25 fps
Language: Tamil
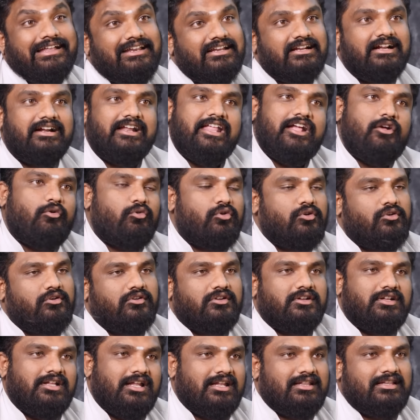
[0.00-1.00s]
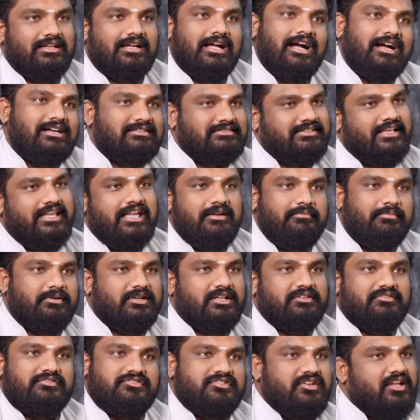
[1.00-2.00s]
நெருக்கடியை கொடுக்கணுங்கிறதுக்காக
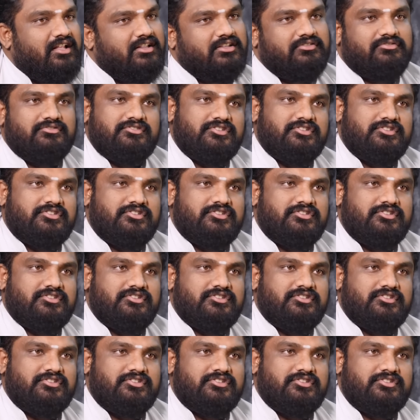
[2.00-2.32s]
செய்யப்பட்ட விஷயம் அந்த